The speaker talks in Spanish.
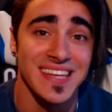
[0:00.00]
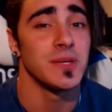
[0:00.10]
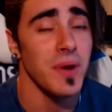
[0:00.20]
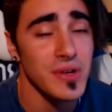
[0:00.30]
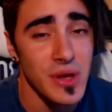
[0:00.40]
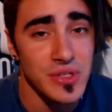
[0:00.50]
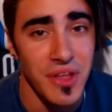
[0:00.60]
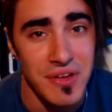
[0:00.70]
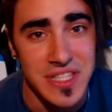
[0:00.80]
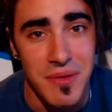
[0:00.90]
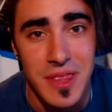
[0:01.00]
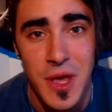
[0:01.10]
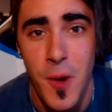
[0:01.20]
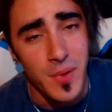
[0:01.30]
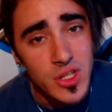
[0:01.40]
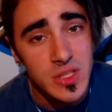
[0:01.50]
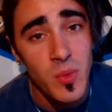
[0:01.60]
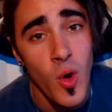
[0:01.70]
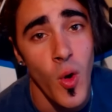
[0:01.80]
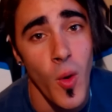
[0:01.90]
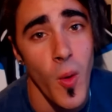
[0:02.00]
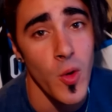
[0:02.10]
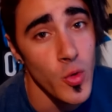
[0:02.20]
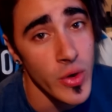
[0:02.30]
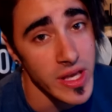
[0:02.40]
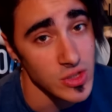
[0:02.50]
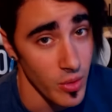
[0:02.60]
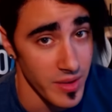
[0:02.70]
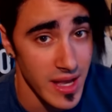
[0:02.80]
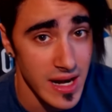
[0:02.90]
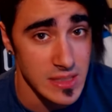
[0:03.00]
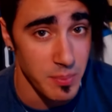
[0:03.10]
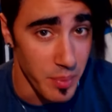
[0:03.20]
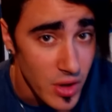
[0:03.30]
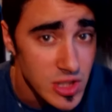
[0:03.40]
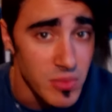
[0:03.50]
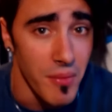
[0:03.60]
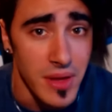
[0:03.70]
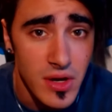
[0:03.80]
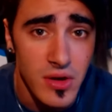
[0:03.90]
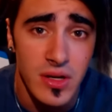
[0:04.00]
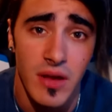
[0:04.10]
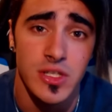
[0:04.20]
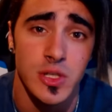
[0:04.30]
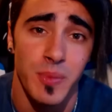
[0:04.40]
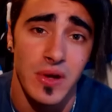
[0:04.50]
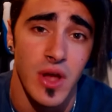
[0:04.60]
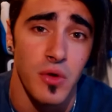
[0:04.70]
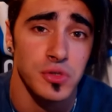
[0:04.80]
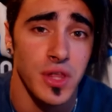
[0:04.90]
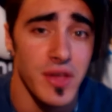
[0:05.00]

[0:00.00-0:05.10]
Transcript: Espero que os haya gustado este vídeo. Próximo lunes o viernes, próximo vídeo. Y lo dicho, espero que os haya gustado.